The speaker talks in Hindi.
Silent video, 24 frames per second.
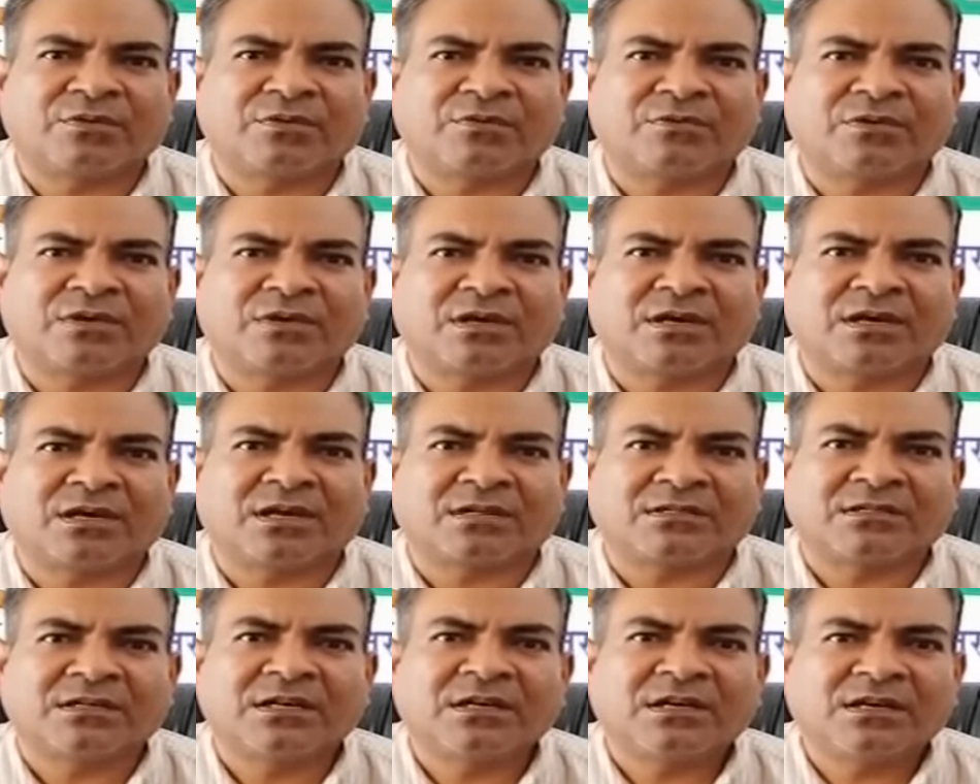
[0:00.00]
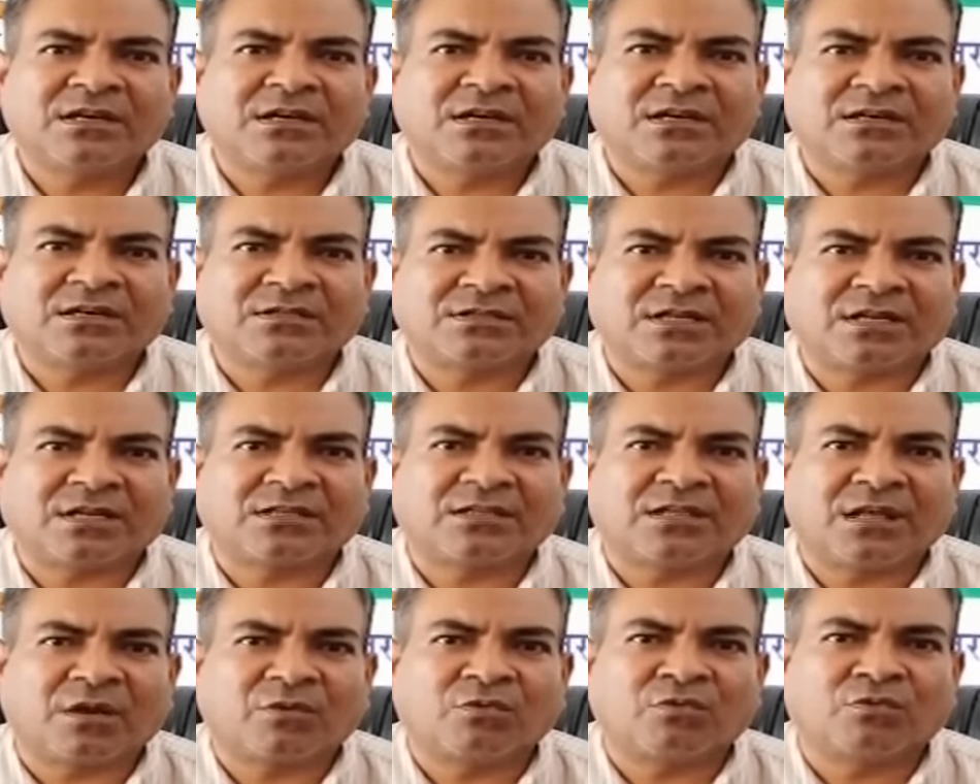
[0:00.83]
क्योंकि अगर
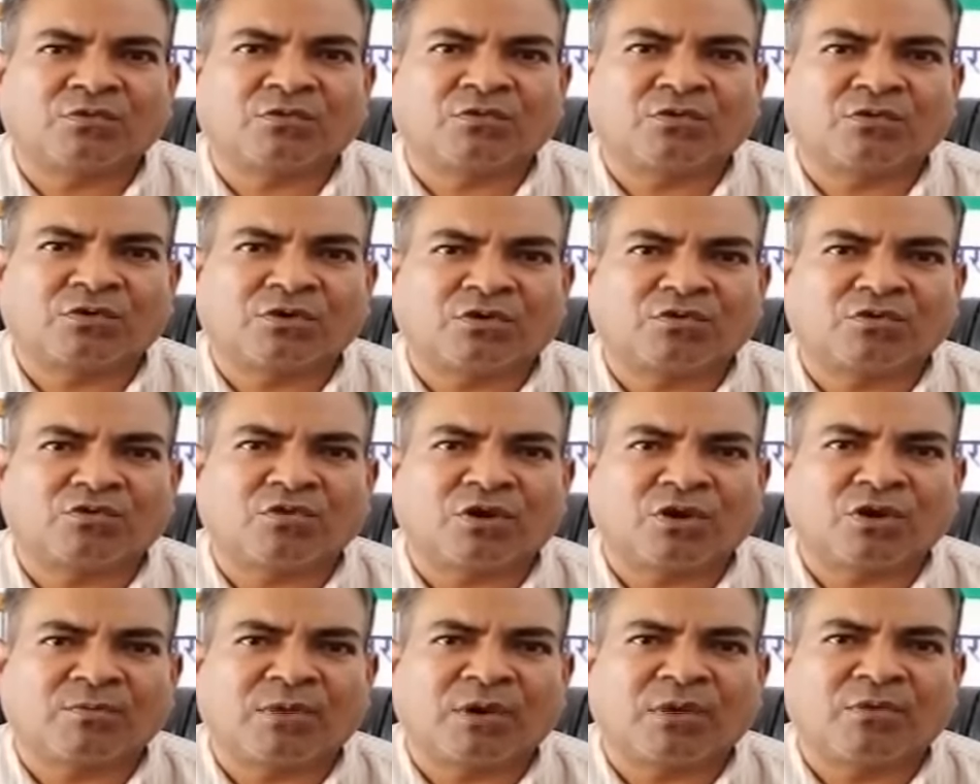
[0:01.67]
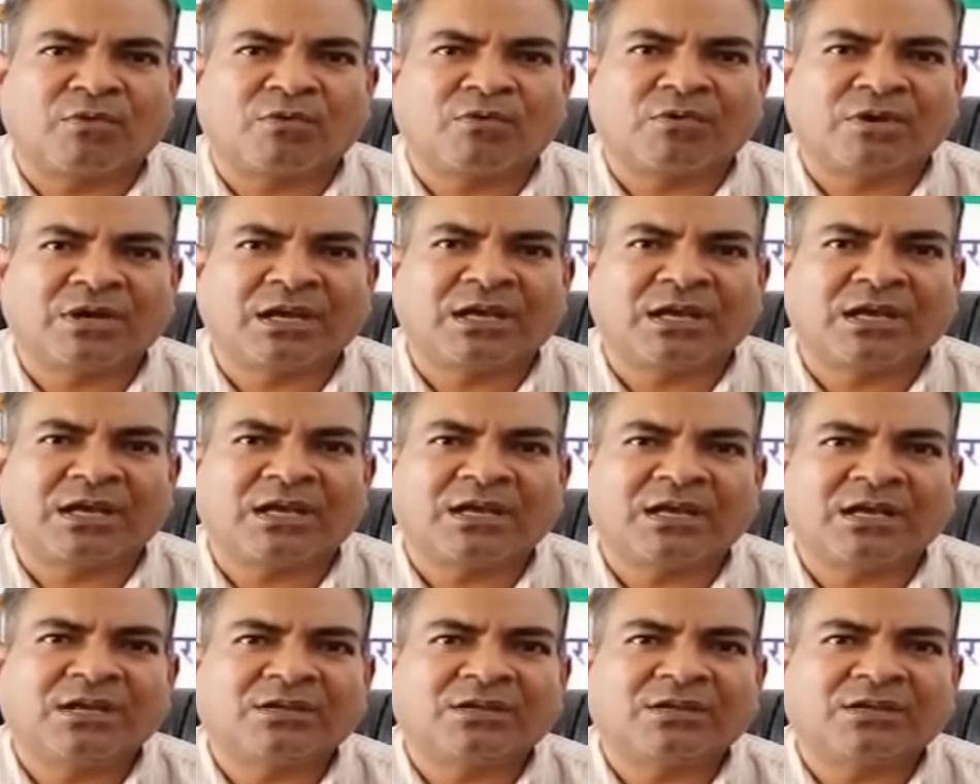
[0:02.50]
श्रद्धालुओं को कटु अनुभव होंगे